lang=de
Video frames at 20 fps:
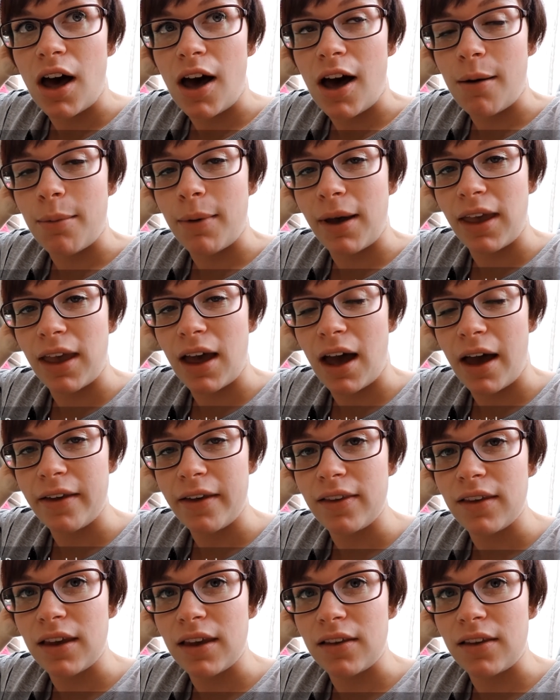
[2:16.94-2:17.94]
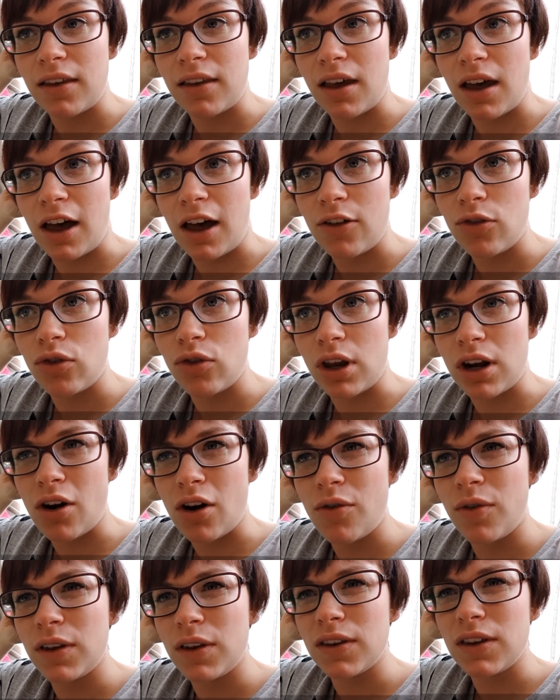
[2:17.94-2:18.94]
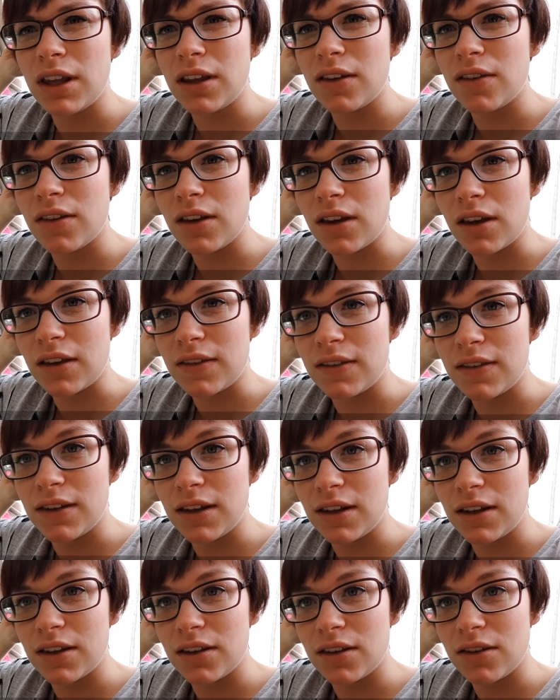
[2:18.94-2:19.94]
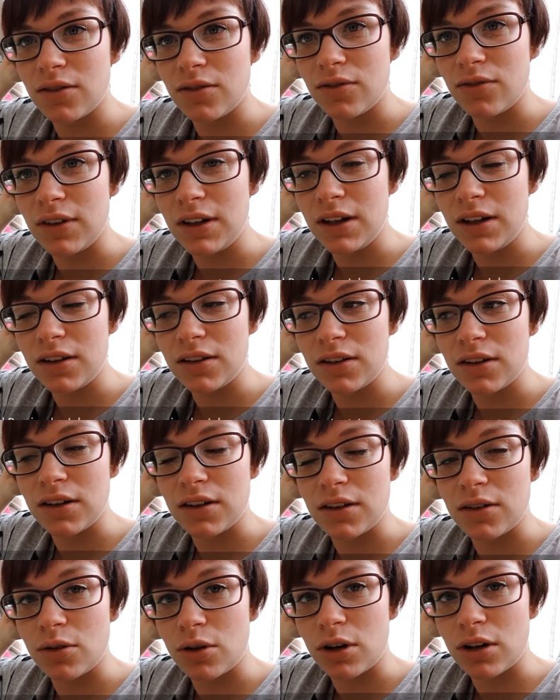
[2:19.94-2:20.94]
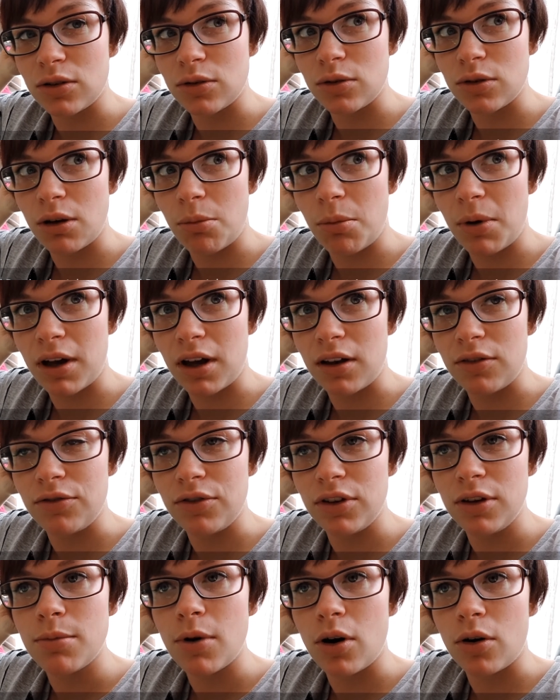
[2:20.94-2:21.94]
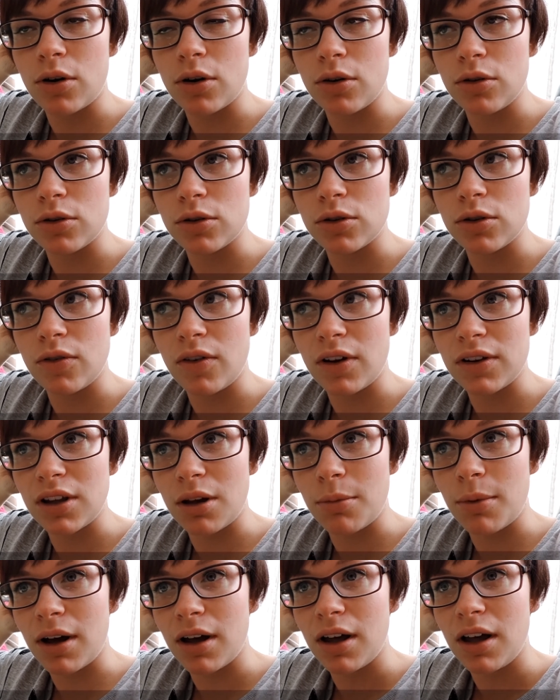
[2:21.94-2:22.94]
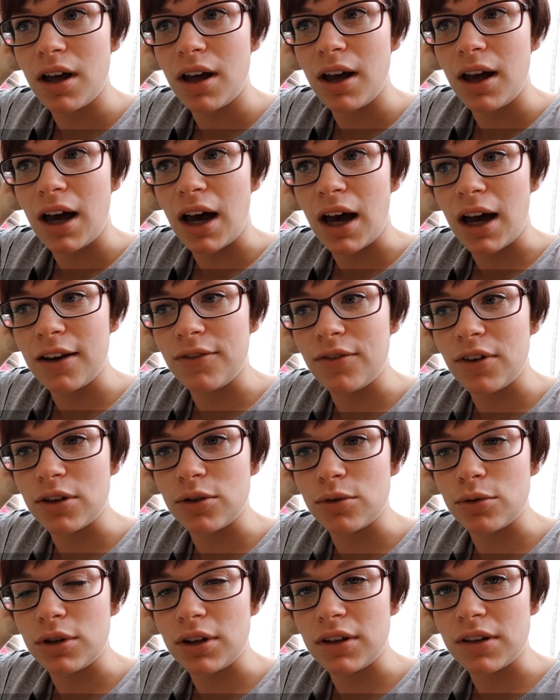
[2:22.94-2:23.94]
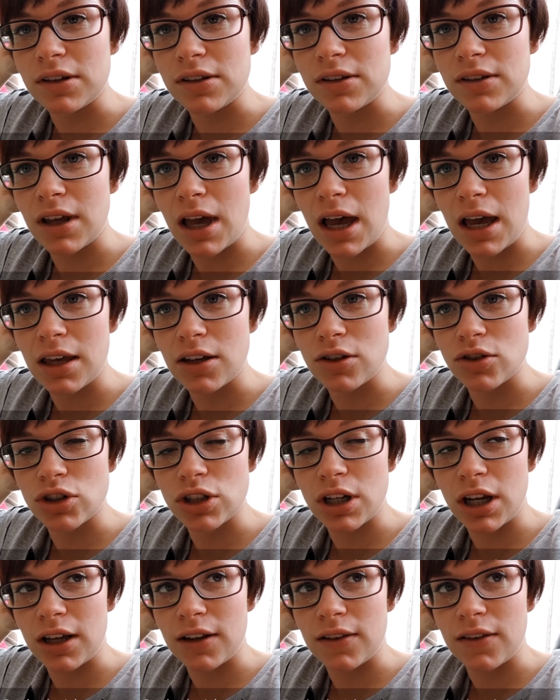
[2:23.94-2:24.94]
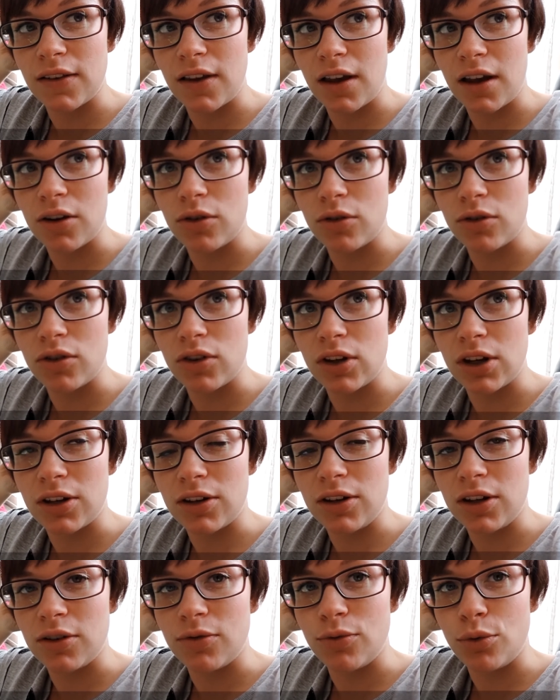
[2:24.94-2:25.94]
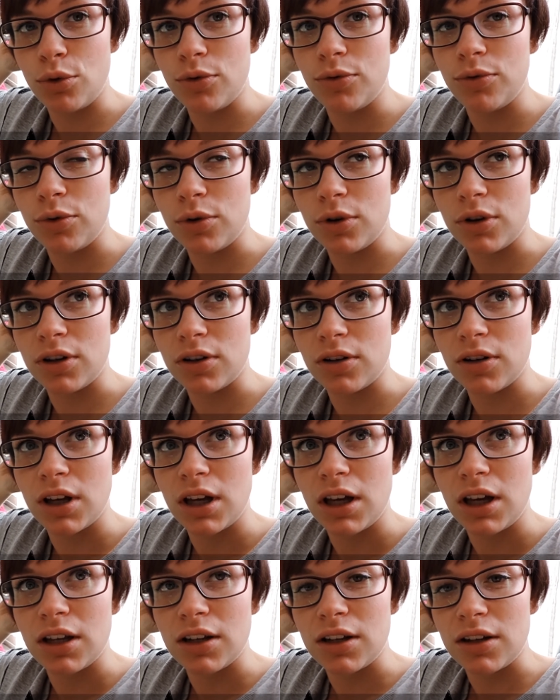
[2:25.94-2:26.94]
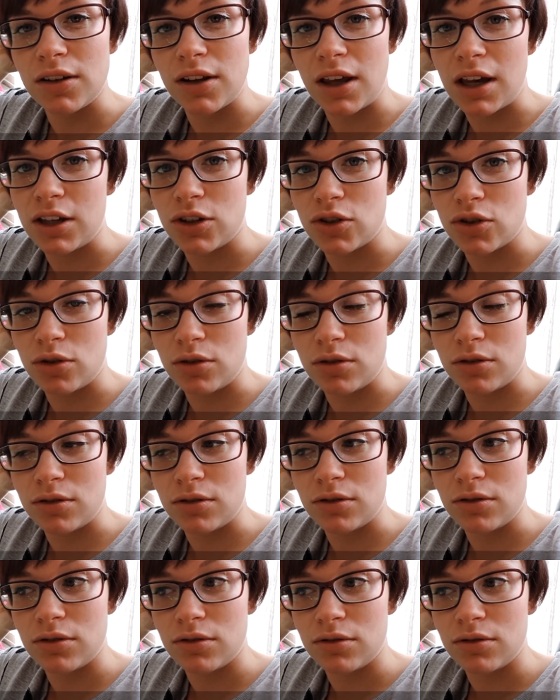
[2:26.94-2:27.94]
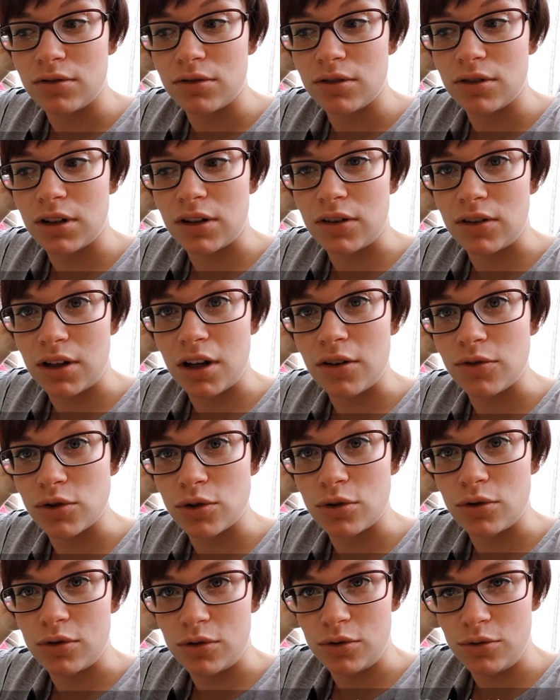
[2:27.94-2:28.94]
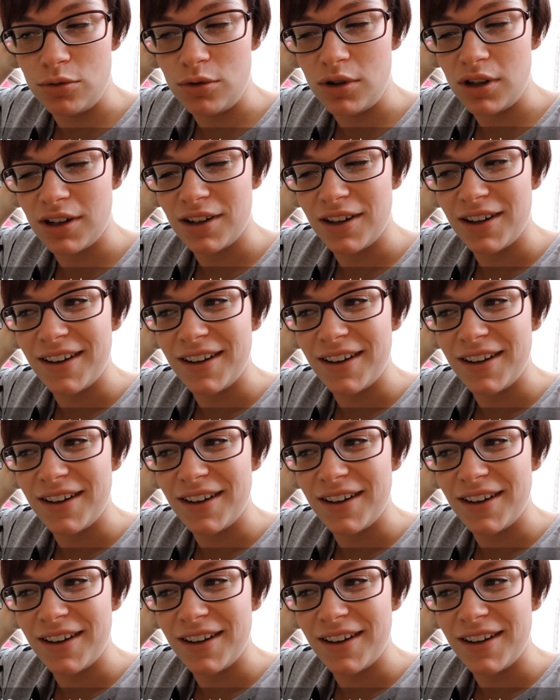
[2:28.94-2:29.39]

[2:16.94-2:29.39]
Aber ich hasse es, krank zu sein. Auch wenn es nicht, jetzt nichts Wildes ist oder so. Ich habe ja kein Fieber oder irgend sowas. Aber einfach so dieses eingeschränkt sein und sich nicht wohlfühlen, das reicht schon. Das nervt schon genug.